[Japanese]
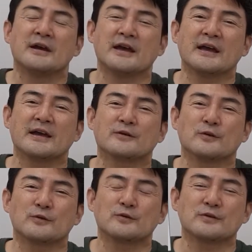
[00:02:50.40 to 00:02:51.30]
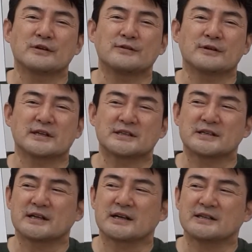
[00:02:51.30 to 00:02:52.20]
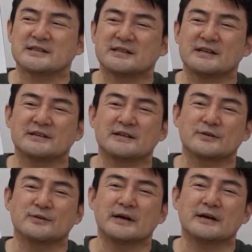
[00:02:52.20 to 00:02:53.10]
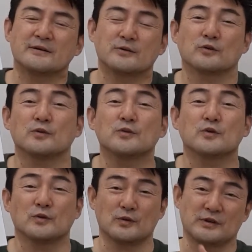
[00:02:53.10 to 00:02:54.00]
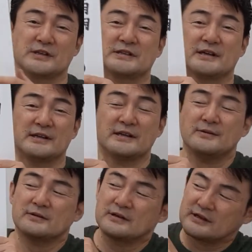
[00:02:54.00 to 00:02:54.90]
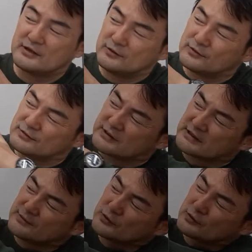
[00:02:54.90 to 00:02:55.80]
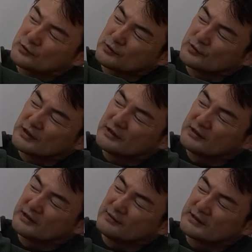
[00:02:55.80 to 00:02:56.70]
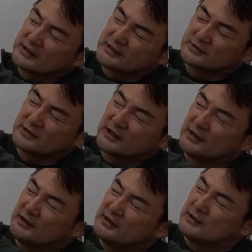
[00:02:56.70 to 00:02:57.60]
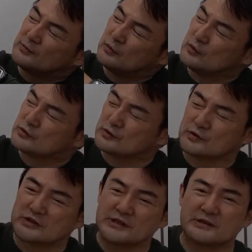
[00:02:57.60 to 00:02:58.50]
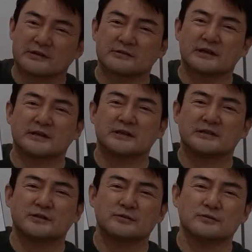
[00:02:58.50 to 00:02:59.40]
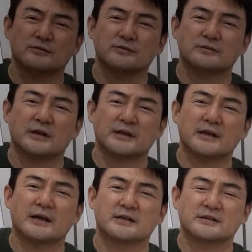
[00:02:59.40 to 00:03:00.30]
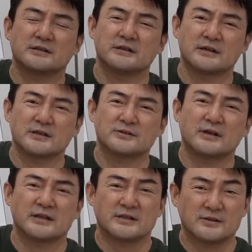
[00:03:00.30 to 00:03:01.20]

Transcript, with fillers: えー、この時に私が感じていたのは子どもの頃ですからねで記憶は多分この辺ではなくてもうちょっと1978